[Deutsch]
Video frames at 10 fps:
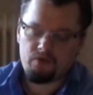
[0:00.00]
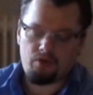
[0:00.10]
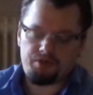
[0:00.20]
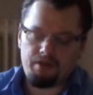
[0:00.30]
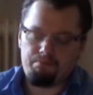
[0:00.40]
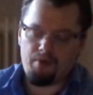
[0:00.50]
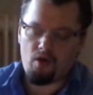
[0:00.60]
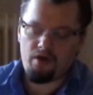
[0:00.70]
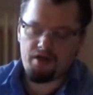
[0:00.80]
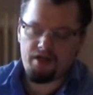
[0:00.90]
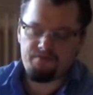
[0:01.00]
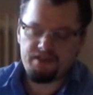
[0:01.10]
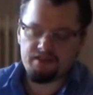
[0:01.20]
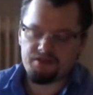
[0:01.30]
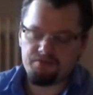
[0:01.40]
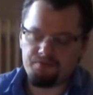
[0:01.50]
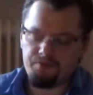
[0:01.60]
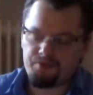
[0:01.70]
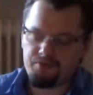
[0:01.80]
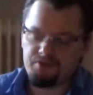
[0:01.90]
Doch der Bauer erwiderte
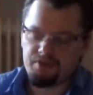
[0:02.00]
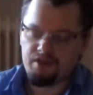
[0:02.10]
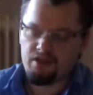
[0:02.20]
wütend,